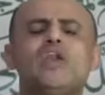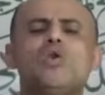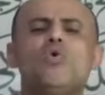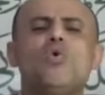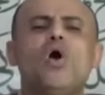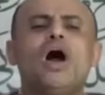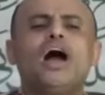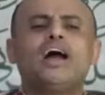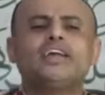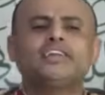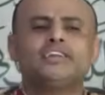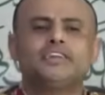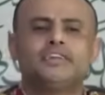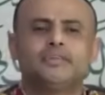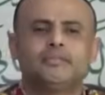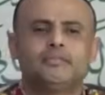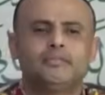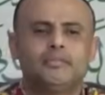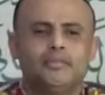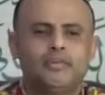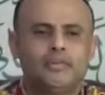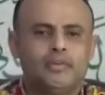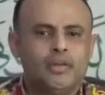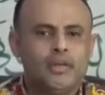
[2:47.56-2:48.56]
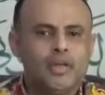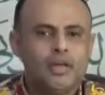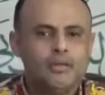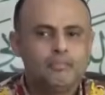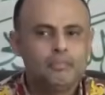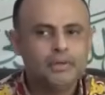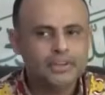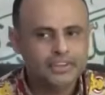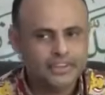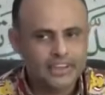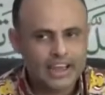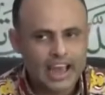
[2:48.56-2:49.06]
الوعد
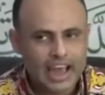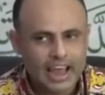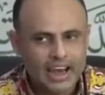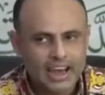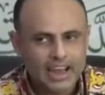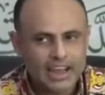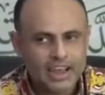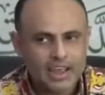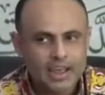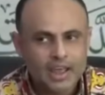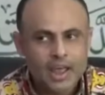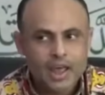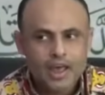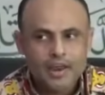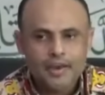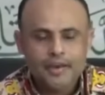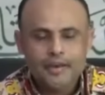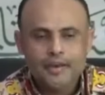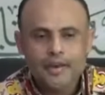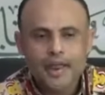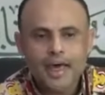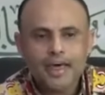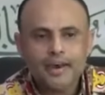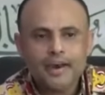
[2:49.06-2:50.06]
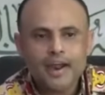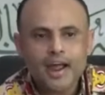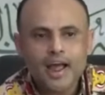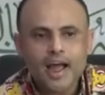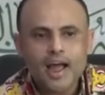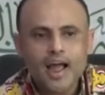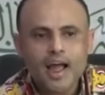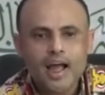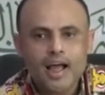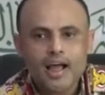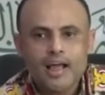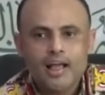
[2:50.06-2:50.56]
بالتالي
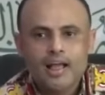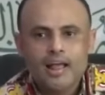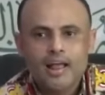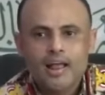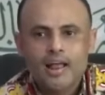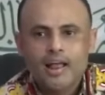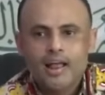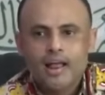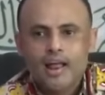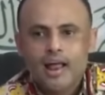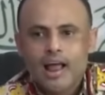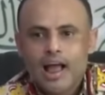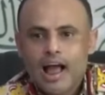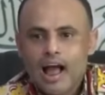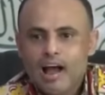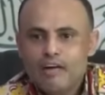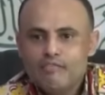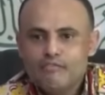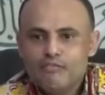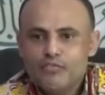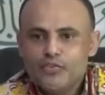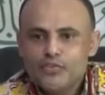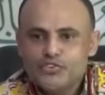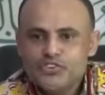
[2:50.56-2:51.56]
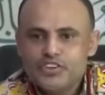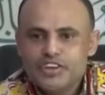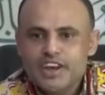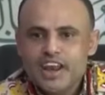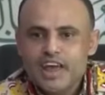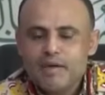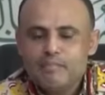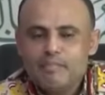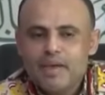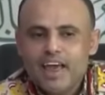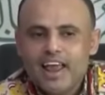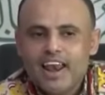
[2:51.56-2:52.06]
نرى
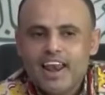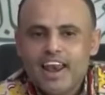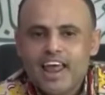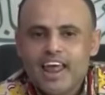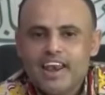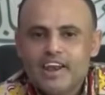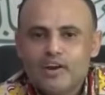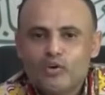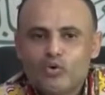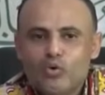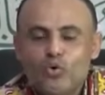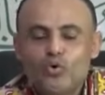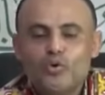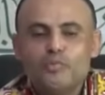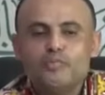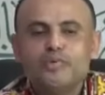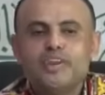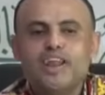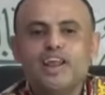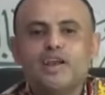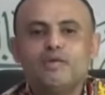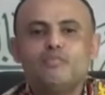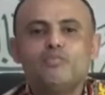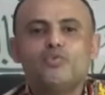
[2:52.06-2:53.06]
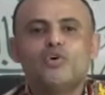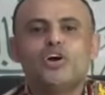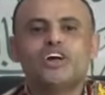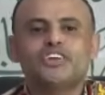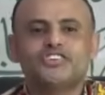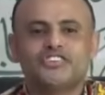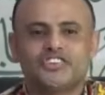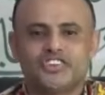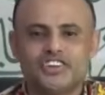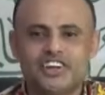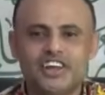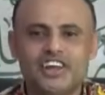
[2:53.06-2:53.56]
أنفسنا بألا نكون من
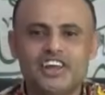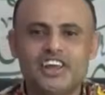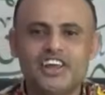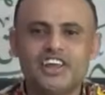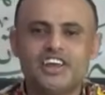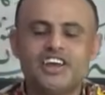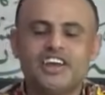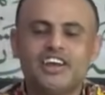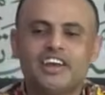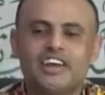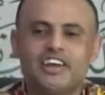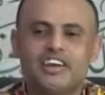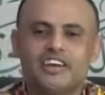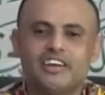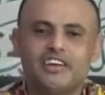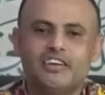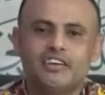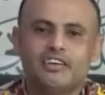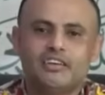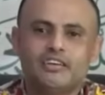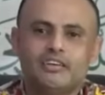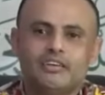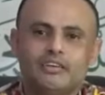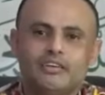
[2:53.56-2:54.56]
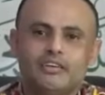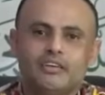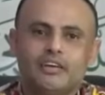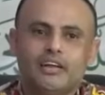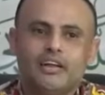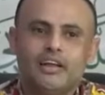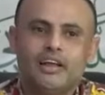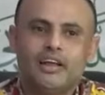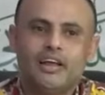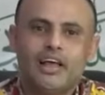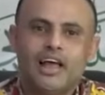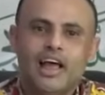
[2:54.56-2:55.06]
المقصرين
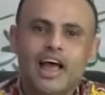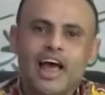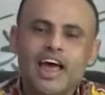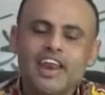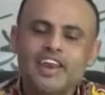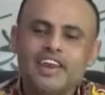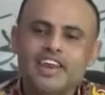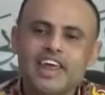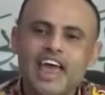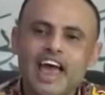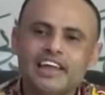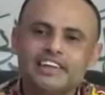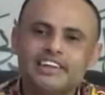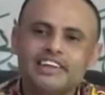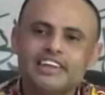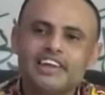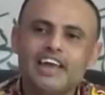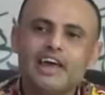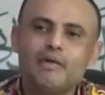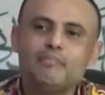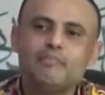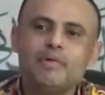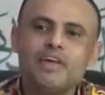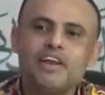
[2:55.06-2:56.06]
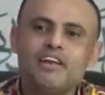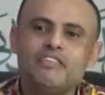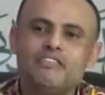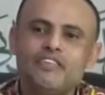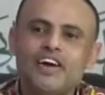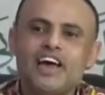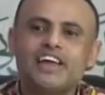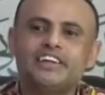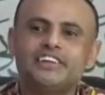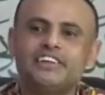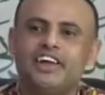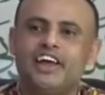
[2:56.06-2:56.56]
أن يأتي
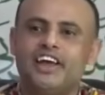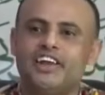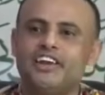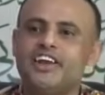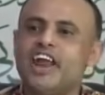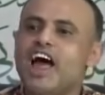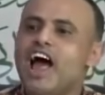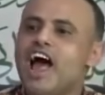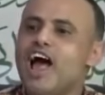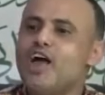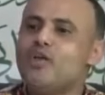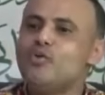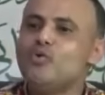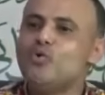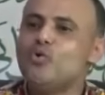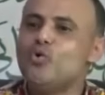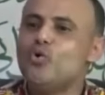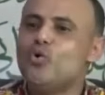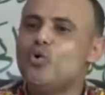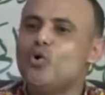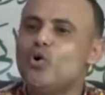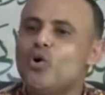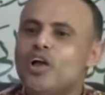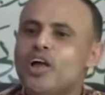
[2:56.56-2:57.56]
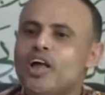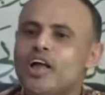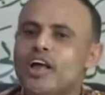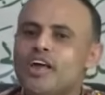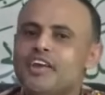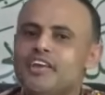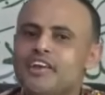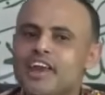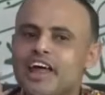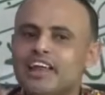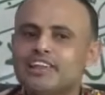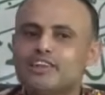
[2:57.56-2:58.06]
بالفتح نحن
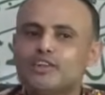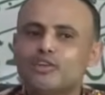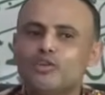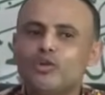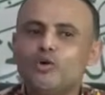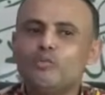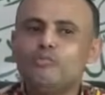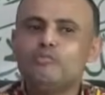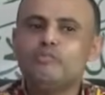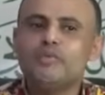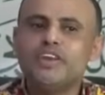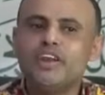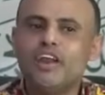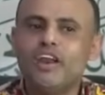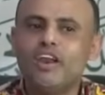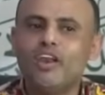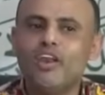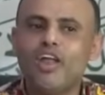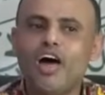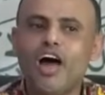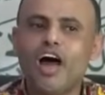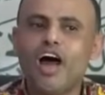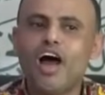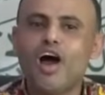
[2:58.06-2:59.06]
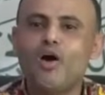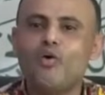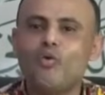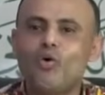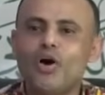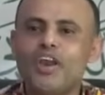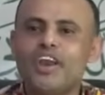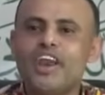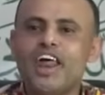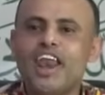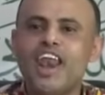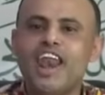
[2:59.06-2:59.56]
نطلب من الله
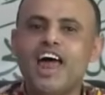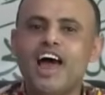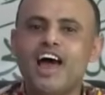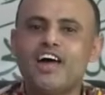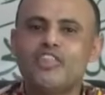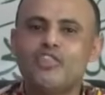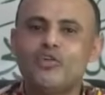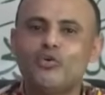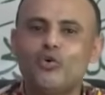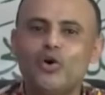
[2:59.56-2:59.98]
ونلهث